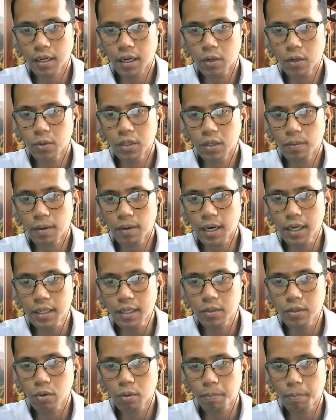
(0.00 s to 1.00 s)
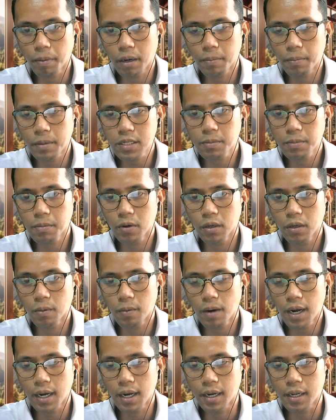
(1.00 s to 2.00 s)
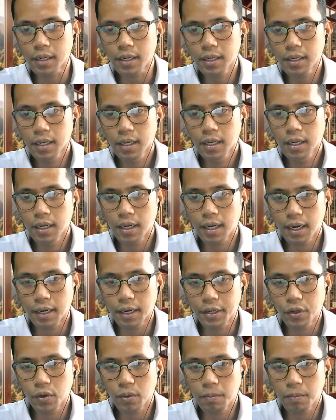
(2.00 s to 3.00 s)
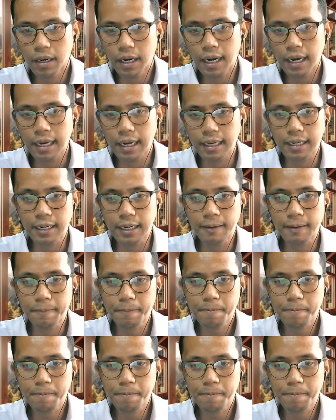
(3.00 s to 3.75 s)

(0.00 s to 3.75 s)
kaunawaan upang mas maunawaan ang iyong mga aral.